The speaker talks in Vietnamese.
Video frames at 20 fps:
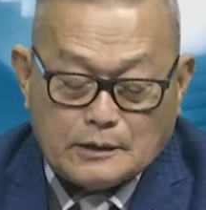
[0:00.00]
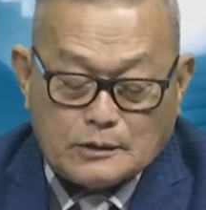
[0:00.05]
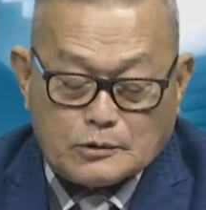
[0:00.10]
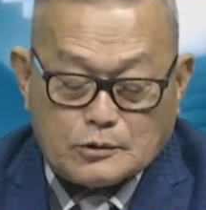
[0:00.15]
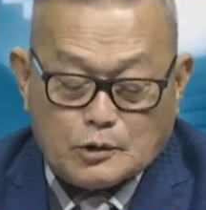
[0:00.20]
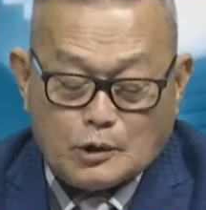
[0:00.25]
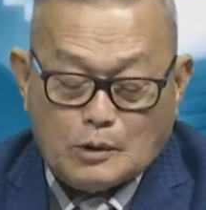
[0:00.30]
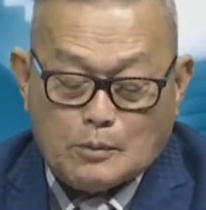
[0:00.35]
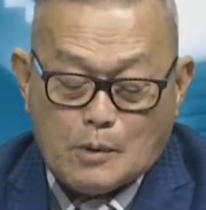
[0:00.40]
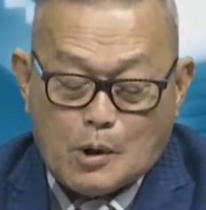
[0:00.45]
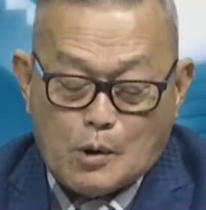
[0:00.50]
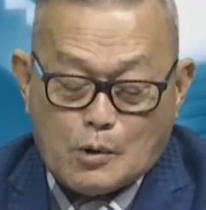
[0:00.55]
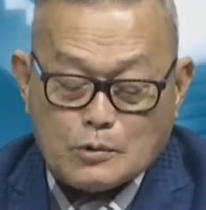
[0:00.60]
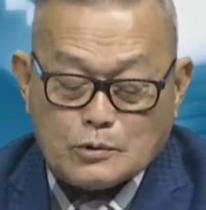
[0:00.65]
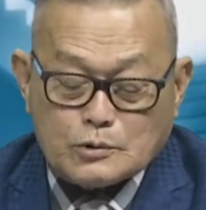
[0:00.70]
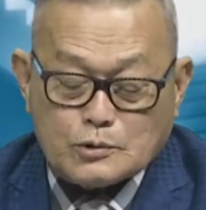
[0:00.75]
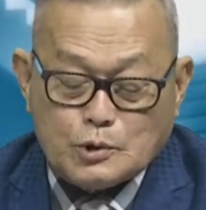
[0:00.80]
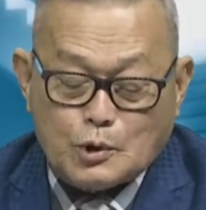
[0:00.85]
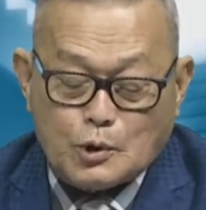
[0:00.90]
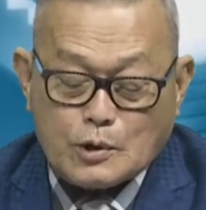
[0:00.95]
số
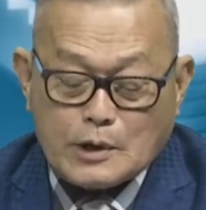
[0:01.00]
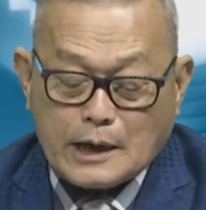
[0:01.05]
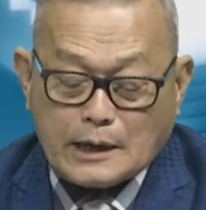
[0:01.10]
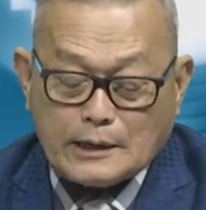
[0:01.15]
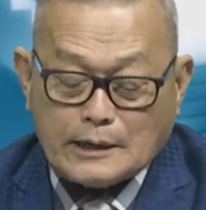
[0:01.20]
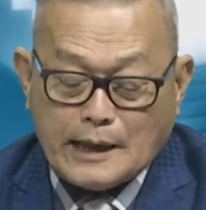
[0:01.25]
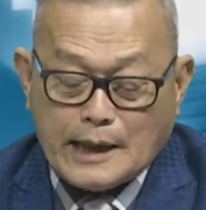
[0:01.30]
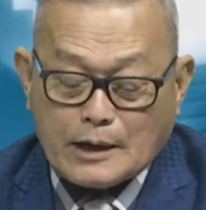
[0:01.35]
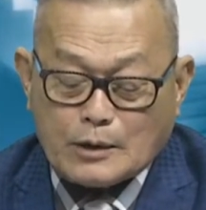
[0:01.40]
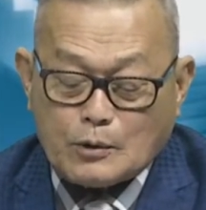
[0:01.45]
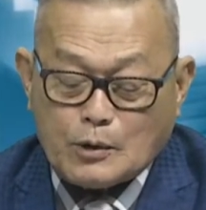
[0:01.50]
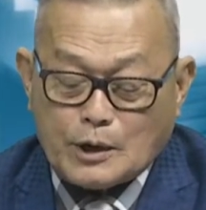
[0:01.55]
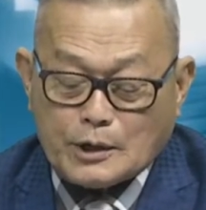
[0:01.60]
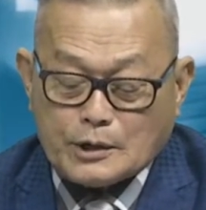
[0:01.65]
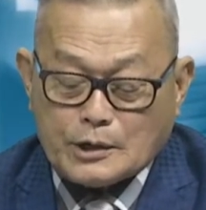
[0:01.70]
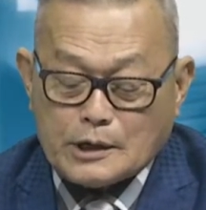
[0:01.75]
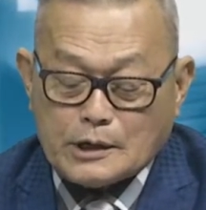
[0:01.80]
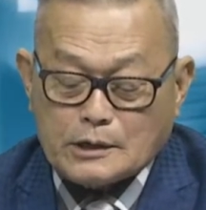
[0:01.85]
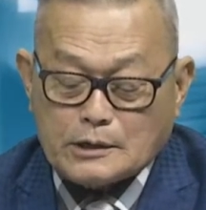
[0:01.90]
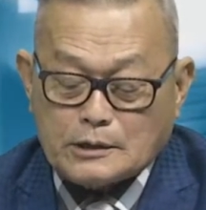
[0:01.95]
4 số khách ăn ngoài
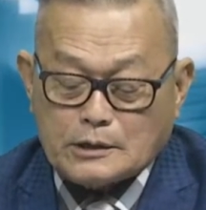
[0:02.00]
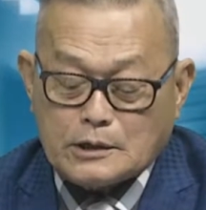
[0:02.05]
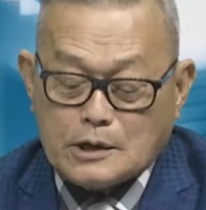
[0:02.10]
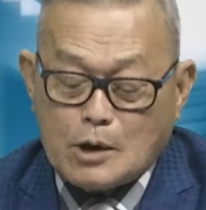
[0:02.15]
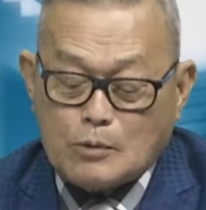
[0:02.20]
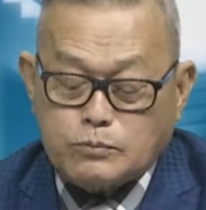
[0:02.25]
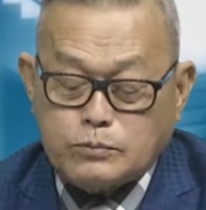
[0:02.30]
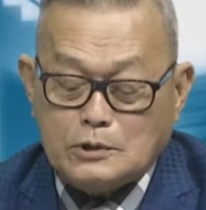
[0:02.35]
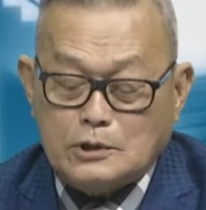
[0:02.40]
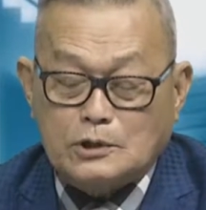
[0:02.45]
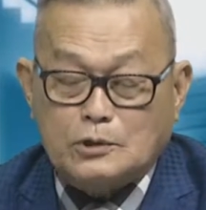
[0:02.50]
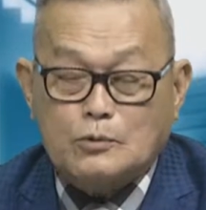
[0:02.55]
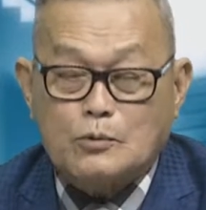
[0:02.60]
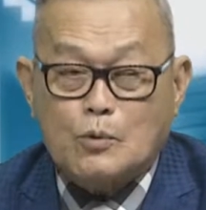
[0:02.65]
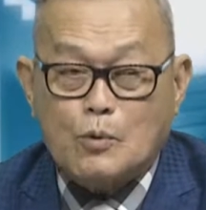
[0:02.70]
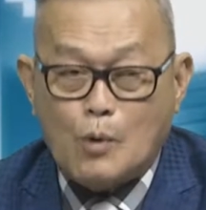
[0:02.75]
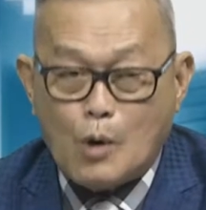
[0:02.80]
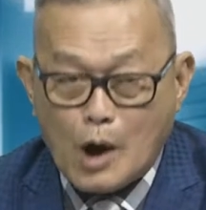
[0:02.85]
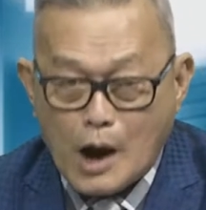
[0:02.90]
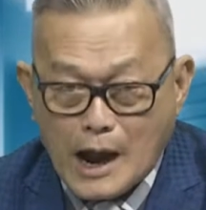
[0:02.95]
trời không được
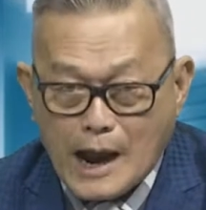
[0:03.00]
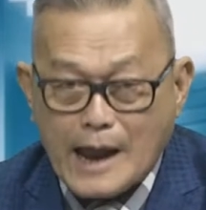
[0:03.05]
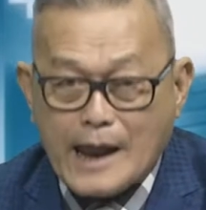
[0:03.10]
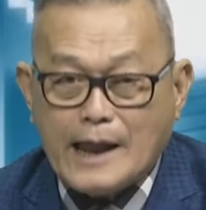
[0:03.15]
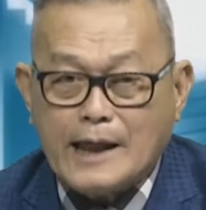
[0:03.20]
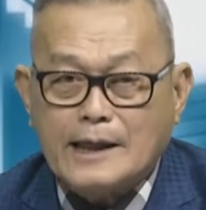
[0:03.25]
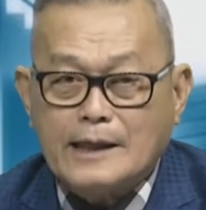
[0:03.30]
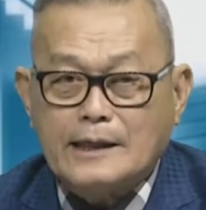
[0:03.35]
quá